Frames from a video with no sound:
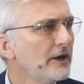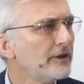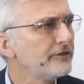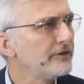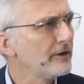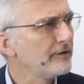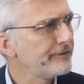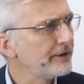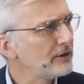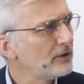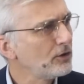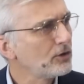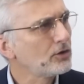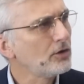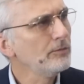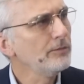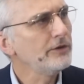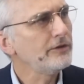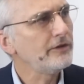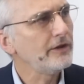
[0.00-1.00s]
C'est en fait le
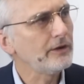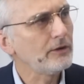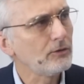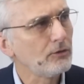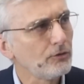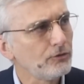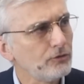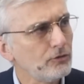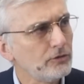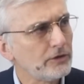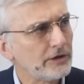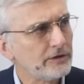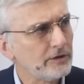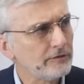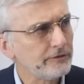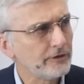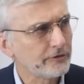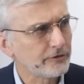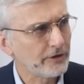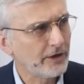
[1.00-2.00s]
Comité
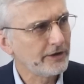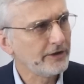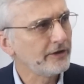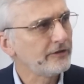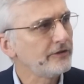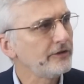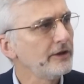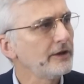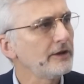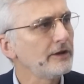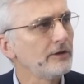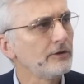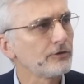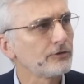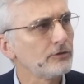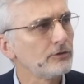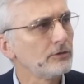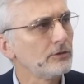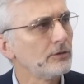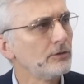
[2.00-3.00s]
consultatif national d'éthique qui, dans
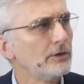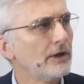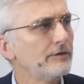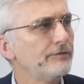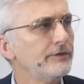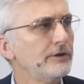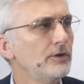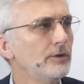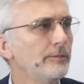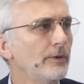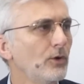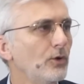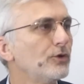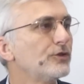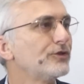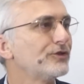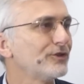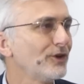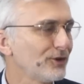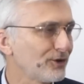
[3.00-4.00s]
son avis numéro
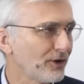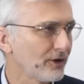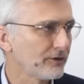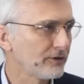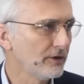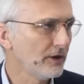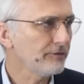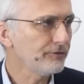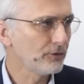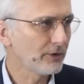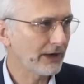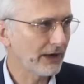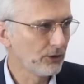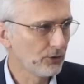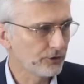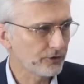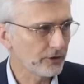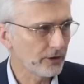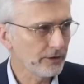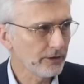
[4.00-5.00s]
139, donc à
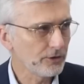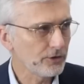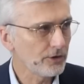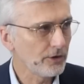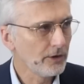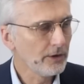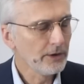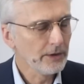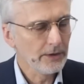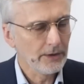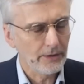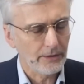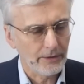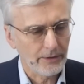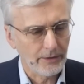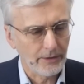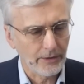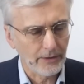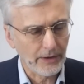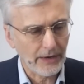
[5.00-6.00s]
l'automne,
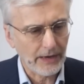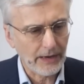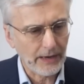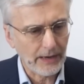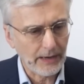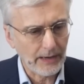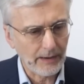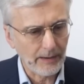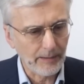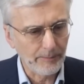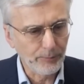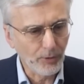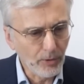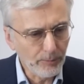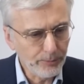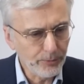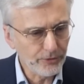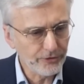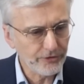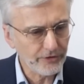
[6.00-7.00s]
euh, a
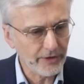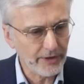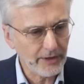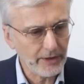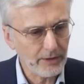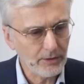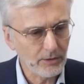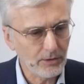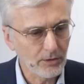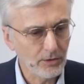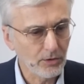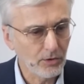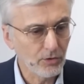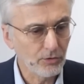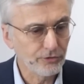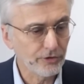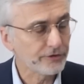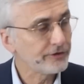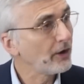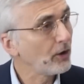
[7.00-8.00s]
proposé,
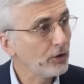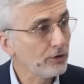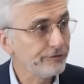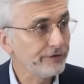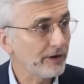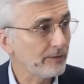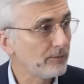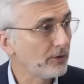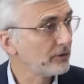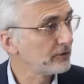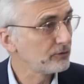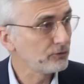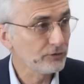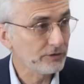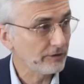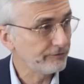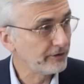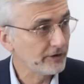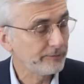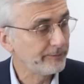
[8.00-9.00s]
euh, dans un revirement tout
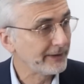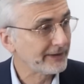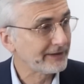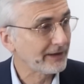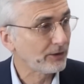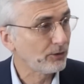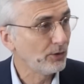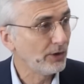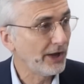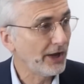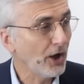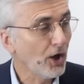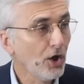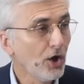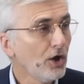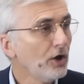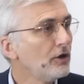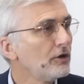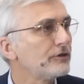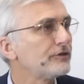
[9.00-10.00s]
à fait spectaculaire,
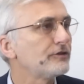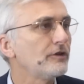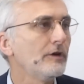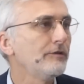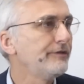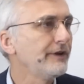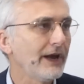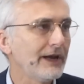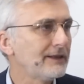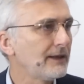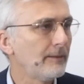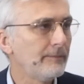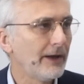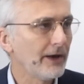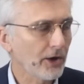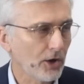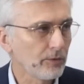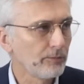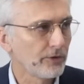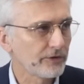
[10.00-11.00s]
sans véritable
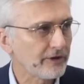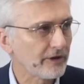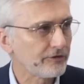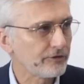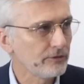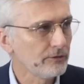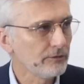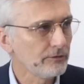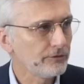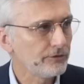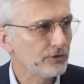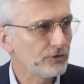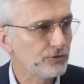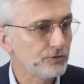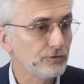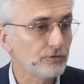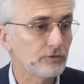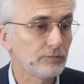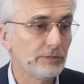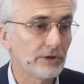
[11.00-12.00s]
argumentation, c'est
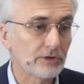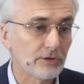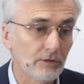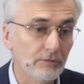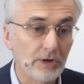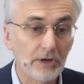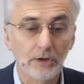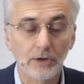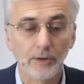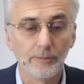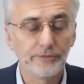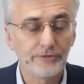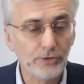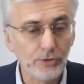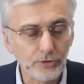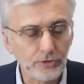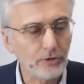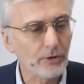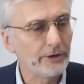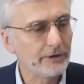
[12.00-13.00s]
juste maintenant, comme si
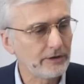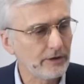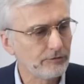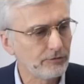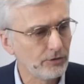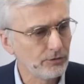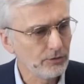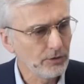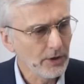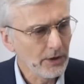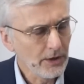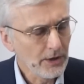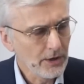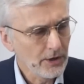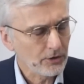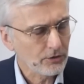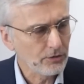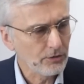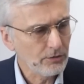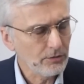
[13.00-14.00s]
le temps était venu,
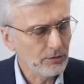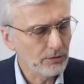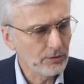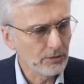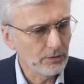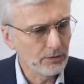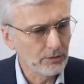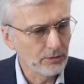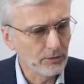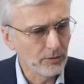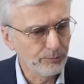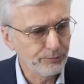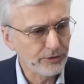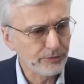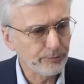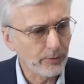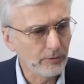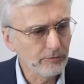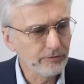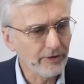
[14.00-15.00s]
que euh, on
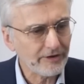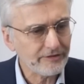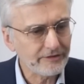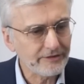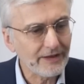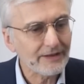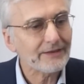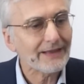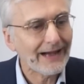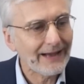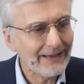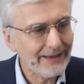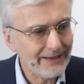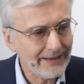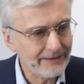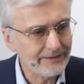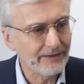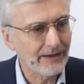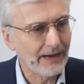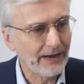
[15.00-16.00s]
puisse promouvoir cette
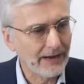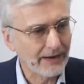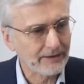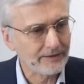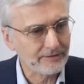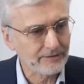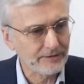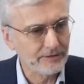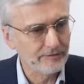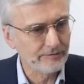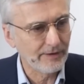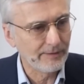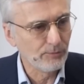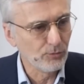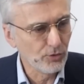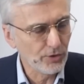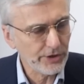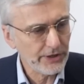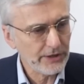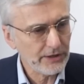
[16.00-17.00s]
aide active à
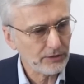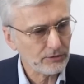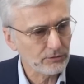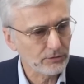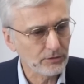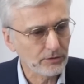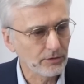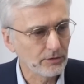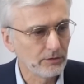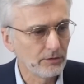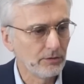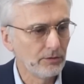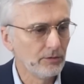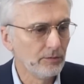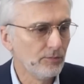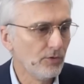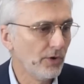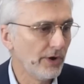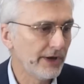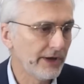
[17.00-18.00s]
mourir, donc euh, le mot